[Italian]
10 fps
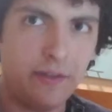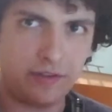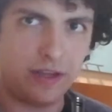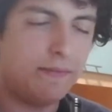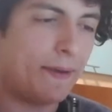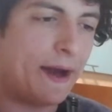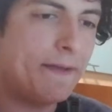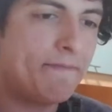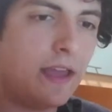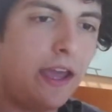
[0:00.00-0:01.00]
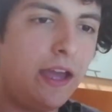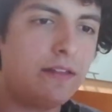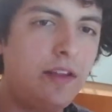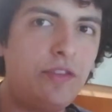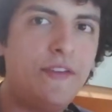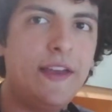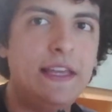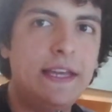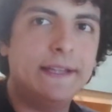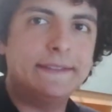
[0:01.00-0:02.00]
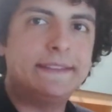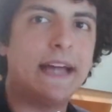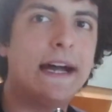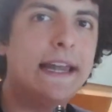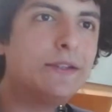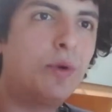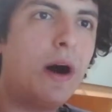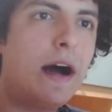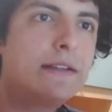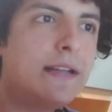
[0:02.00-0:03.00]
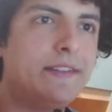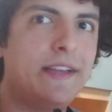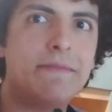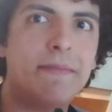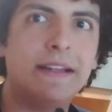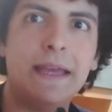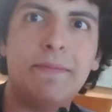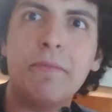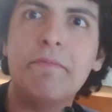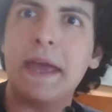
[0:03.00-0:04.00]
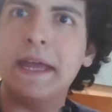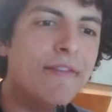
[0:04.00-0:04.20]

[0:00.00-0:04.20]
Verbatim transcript: sì, mi pare. E ti svegli dalla tua caserma dei pompieri.